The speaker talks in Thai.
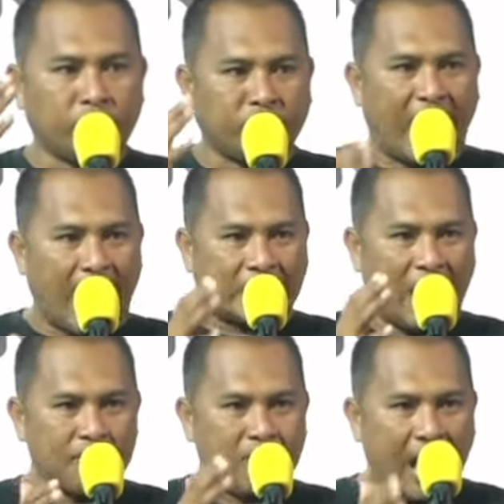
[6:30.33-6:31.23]
ได้
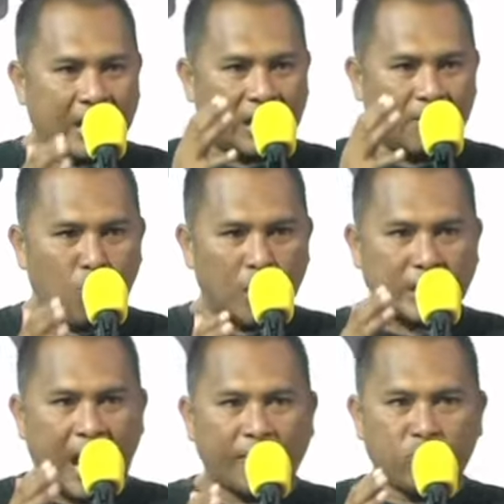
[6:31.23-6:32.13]
ทำลายกระบวน
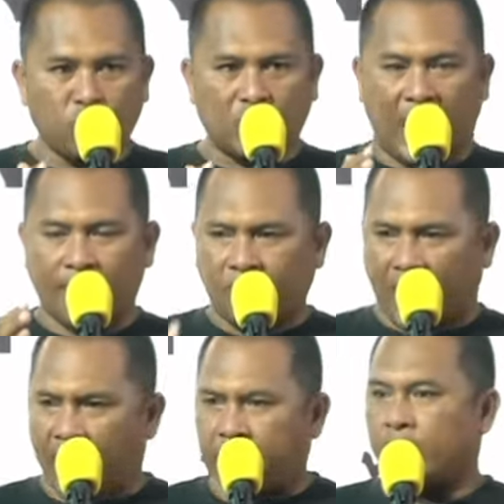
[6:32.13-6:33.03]
การยุติธรรม
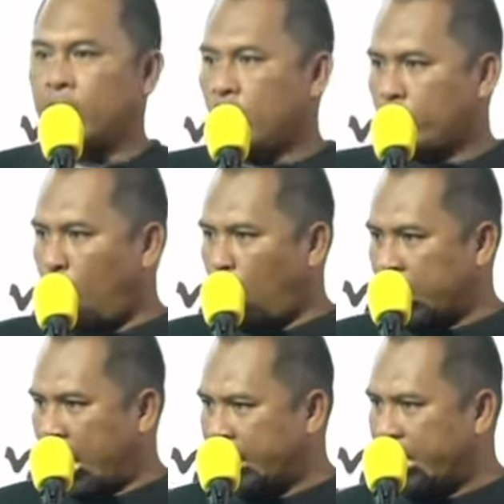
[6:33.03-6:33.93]
ไทย โดน
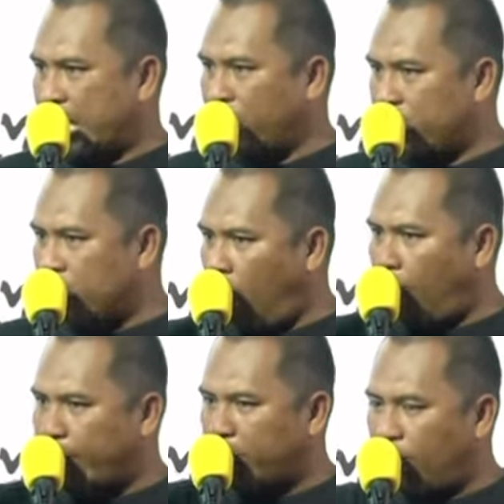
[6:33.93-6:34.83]
คดีแล้วหนีออ
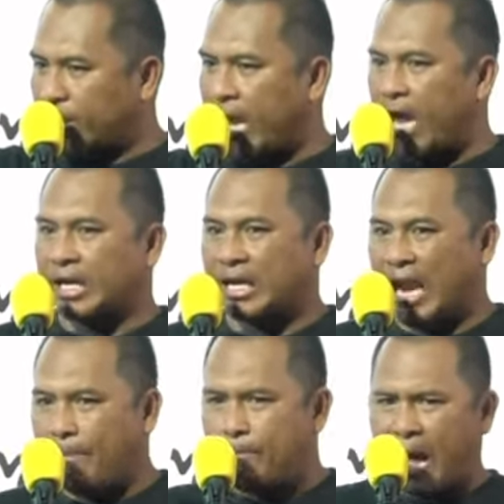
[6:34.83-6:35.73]
กไปนอกประเทศก
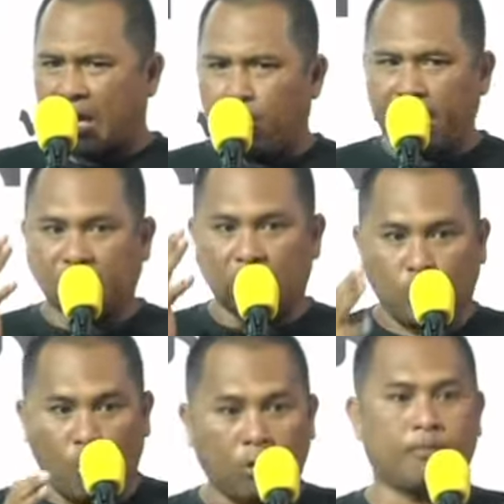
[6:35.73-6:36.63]
ลับมาแล้วไม่ติด
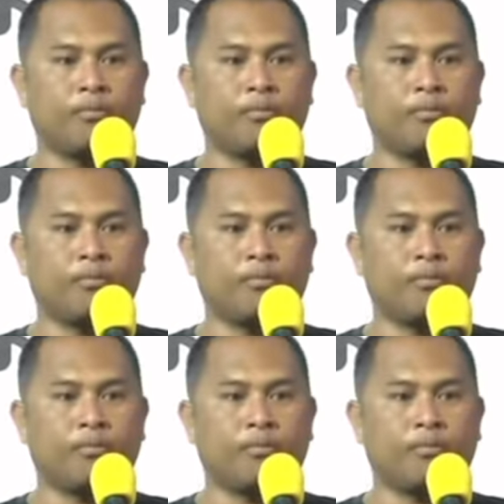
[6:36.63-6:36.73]
คุก